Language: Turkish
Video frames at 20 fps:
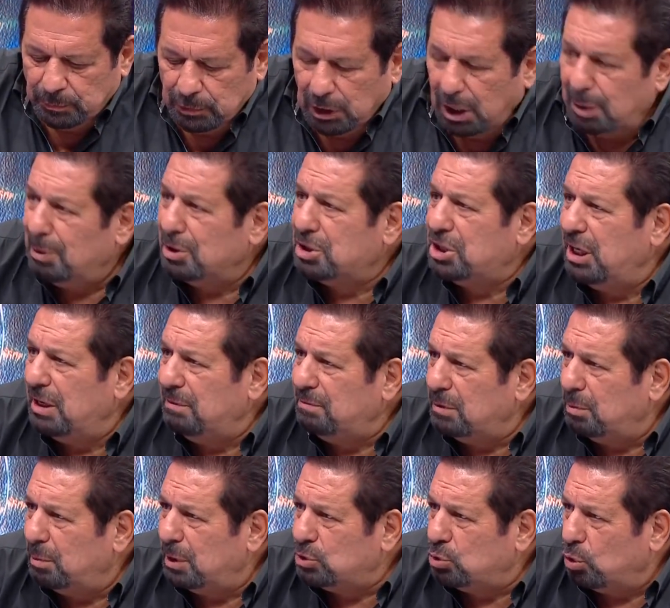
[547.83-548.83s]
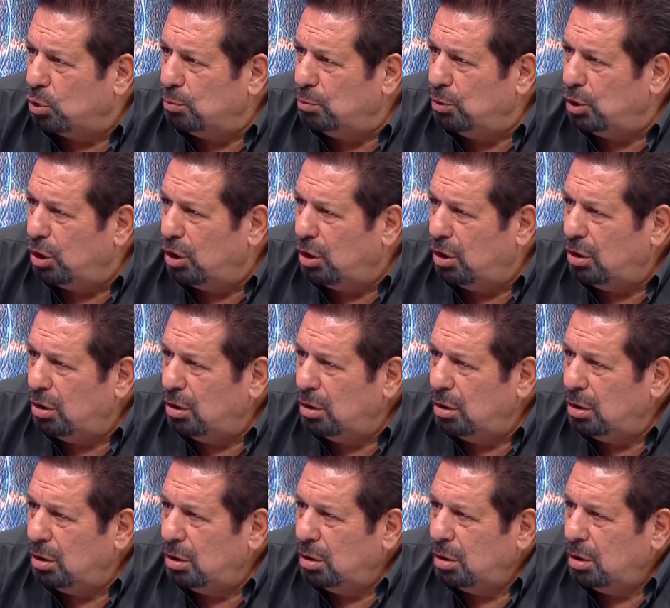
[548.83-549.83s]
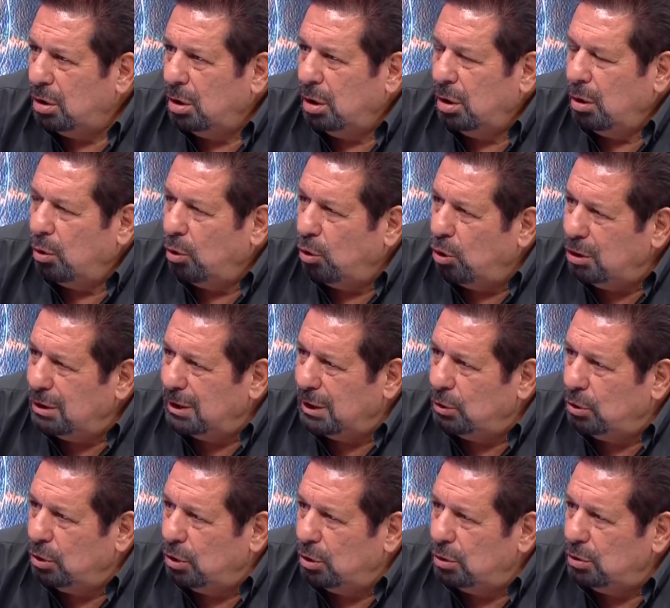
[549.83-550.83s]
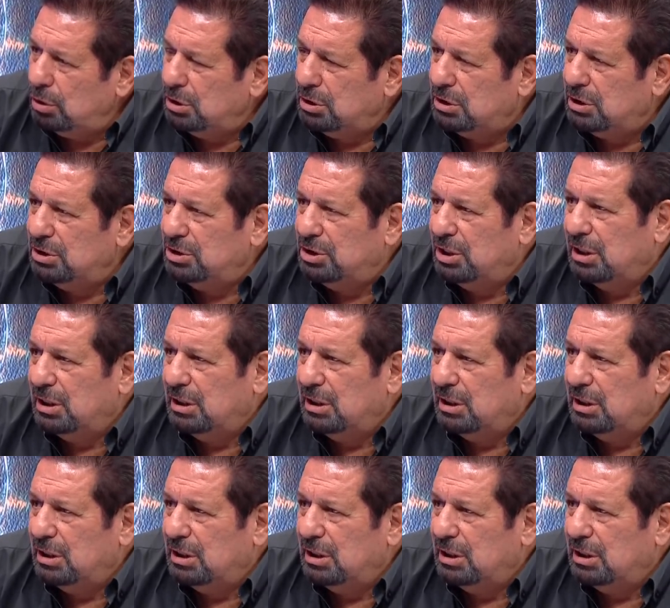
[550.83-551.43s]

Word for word: Ama keyifli maç olmuyor. Oynanıyor. İkinci yarı,